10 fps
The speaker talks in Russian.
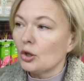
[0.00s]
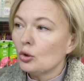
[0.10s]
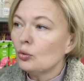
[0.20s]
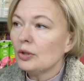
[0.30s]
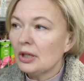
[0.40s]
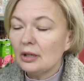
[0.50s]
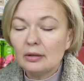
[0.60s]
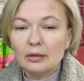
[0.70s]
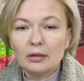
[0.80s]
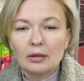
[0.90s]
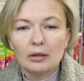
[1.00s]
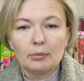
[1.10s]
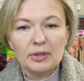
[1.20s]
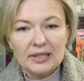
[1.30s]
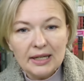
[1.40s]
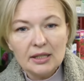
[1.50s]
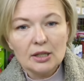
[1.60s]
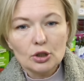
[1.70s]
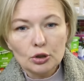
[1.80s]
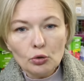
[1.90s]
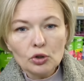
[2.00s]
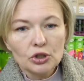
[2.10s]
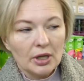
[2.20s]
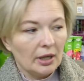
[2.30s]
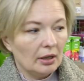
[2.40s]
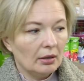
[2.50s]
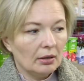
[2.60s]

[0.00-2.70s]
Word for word: Ну и а, последняя сложная,